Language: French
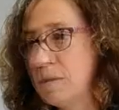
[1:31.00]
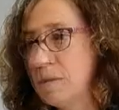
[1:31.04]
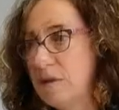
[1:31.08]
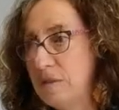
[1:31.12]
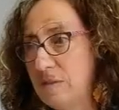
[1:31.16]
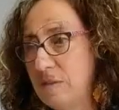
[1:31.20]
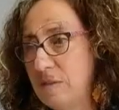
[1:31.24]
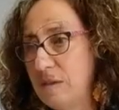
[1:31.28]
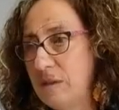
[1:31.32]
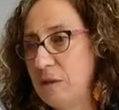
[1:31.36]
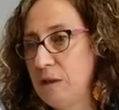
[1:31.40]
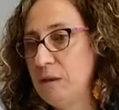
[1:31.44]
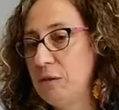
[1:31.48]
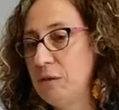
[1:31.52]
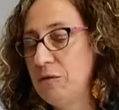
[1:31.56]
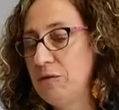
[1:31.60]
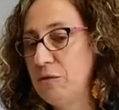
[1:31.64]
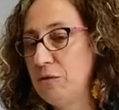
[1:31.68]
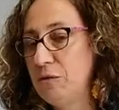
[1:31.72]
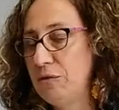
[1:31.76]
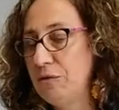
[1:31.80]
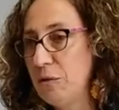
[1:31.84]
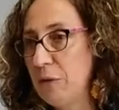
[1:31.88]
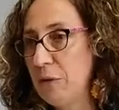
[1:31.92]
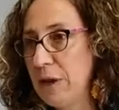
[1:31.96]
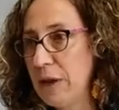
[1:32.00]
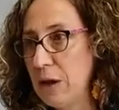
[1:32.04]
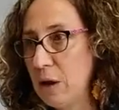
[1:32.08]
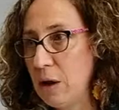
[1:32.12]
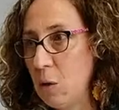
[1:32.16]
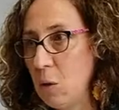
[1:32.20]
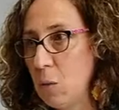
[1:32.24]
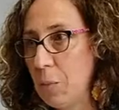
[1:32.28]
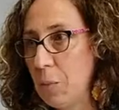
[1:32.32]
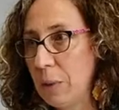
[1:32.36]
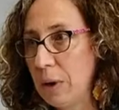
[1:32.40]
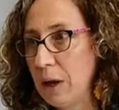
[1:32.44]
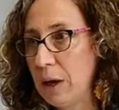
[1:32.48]
Si vous voulez
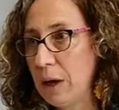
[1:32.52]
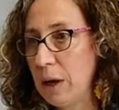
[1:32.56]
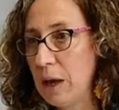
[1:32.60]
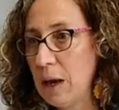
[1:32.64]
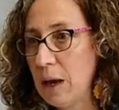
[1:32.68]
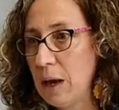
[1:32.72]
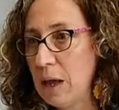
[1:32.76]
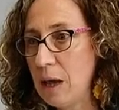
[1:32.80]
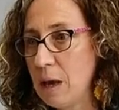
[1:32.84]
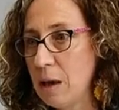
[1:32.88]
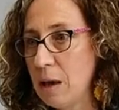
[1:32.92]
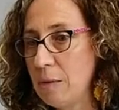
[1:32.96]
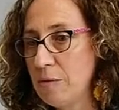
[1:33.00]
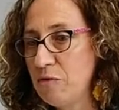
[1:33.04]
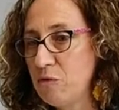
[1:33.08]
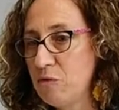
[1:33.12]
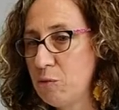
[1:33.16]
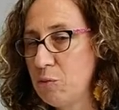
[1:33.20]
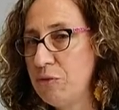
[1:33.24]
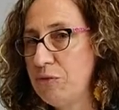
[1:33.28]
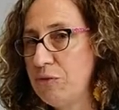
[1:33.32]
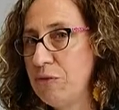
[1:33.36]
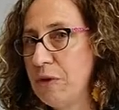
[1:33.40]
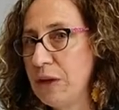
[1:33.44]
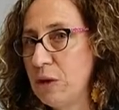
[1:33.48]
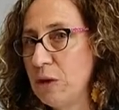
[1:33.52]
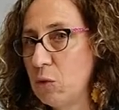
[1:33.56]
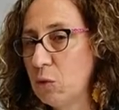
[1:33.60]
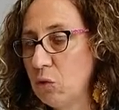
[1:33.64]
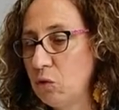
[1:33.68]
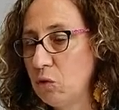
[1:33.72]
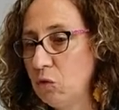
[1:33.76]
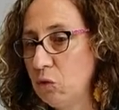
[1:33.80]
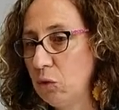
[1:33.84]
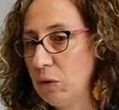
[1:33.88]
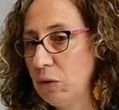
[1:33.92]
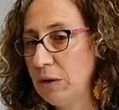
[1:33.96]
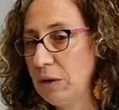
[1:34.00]
au préalable, vous pouvez
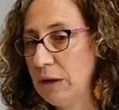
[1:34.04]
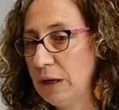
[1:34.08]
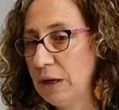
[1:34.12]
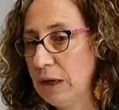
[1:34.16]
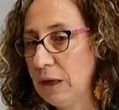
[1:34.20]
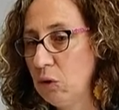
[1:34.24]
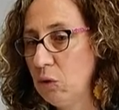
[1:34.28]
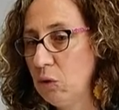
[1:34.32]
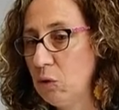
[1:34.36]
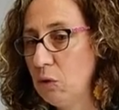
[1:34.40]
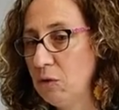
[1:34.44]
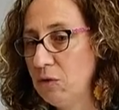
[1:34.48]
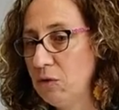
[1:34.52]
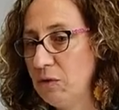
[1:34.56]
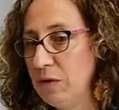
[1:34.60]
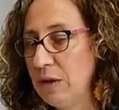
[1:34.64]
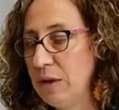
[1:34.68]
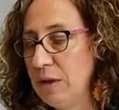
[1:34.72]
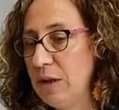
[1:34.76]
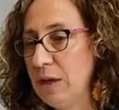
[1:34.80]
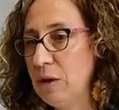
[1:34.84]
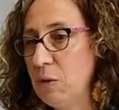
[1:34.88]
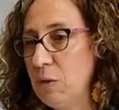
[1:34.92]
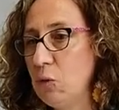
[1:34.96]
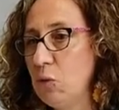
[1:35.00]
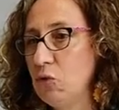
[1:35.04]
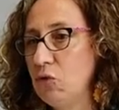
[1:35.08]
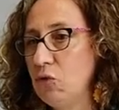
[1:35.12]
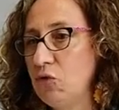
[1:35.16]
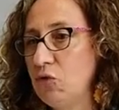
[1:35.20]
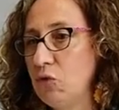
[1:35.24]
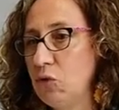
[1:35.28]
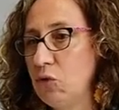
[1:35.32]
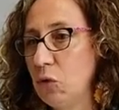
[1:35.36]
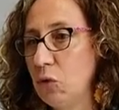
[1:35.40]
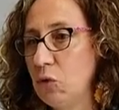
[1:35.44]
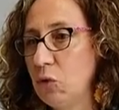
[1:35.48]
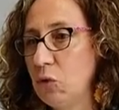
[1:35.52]
consulter une vidéo
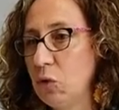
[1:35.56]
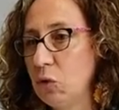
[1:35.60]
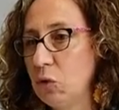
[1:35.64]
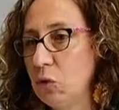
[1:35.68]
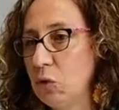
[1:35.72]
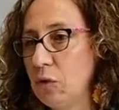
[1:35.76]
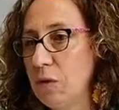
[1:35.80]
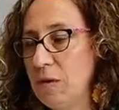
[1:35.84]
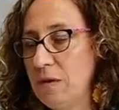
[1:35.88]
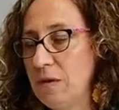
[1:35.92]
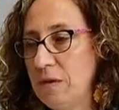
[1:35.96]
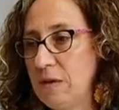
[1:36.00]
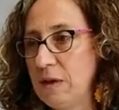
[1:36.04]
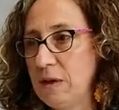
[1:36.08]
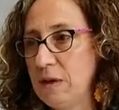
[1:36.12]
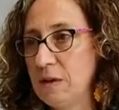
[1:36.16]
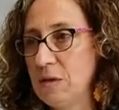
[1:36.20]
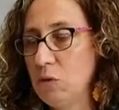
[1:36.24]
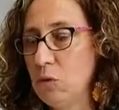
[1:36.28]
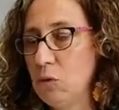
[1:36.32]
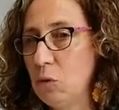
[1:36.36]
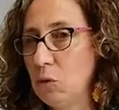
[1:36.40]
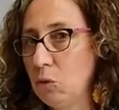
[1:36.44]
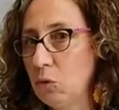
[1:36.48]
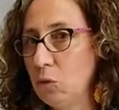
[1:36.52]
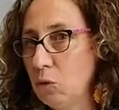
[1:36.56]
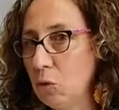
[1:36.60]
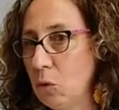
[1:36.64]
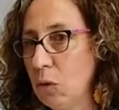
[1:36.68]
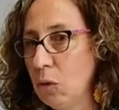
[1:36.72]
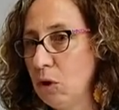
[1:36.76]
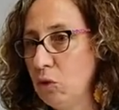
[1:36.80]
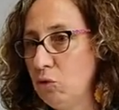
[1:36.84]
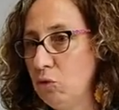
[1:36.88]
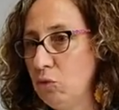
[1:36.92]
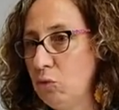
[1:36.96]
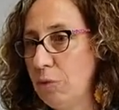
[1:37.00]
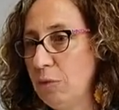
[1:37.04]
sur notre site, donc
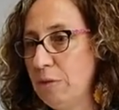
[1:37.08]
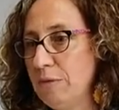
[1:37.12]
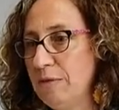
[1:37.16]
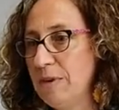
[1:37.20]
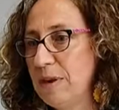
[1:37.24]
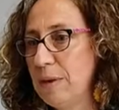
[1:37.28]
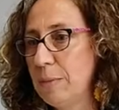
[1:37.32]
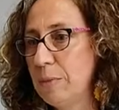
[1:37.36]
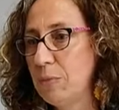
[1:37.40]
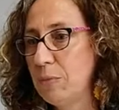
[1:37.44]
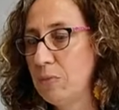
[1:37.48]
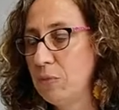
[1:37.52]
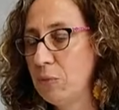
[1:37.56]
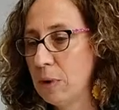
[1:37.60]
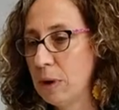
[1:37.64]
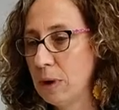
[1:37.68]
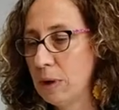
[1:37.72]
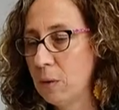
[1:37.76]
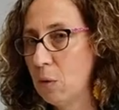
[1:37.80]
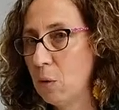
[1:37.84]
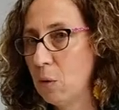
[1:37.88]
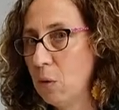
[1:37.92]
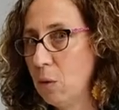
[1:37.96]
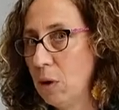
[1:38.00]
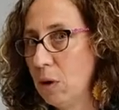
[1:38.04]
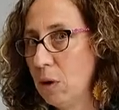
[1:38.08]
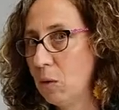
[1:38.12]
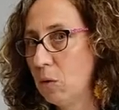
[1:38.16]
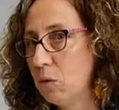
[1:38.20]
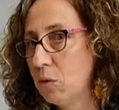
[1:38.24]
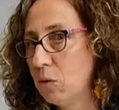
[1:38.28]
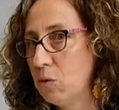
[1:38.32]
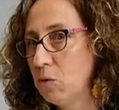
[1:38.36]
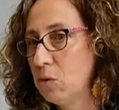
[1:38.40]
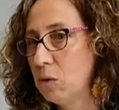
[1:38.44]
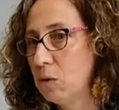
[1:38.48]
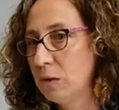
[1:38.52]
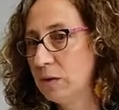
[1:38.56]

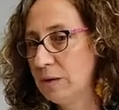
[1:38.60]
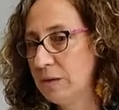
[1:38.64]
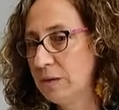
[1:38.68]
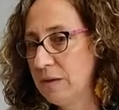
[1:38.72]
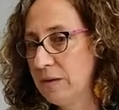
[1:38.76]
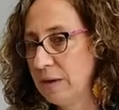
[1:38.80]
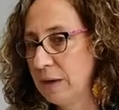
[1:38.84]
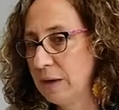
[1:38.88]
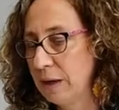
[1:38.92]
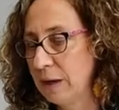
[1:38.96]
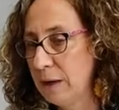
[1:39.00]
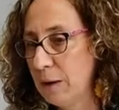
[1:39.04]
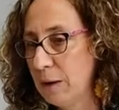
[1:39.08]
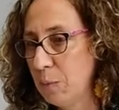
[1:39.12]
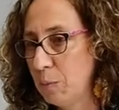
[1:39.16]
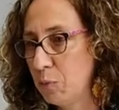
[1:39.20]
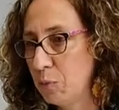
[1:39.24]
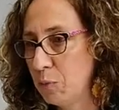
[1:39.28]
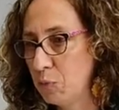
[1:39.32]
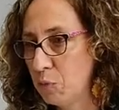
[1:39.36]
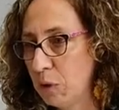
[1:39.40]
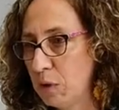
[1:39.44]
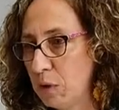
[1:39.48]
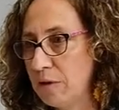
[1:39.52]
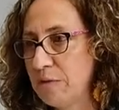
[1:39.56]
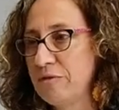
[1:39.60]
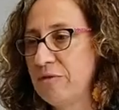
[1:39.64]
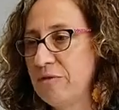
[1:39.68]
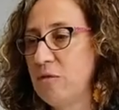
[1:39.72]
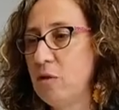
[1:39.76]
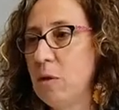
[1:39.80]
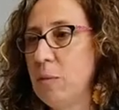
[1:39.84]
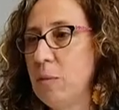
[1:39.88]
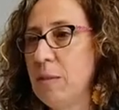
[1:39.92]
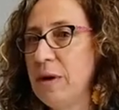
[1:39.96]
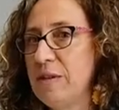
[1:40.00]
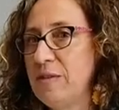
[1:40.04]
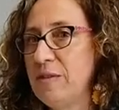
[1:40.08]
wwwroulancourt
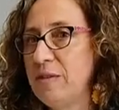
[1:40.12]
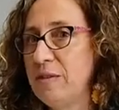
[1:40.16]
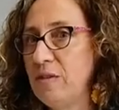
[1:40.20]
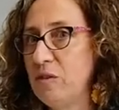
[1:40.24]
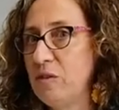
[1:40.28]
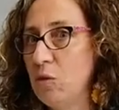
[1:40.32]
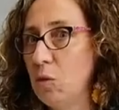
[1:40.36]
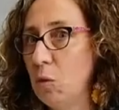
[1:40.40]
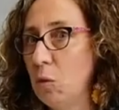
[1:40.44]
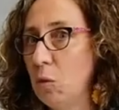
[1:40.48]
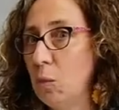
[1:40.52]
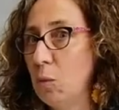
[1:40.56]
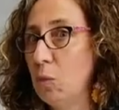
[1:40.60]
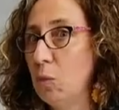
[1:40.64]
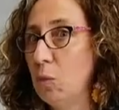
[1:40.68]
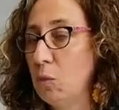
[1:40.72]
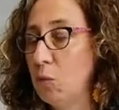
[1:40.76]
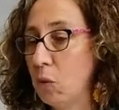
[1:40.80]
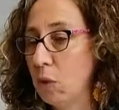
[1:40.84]
formationfr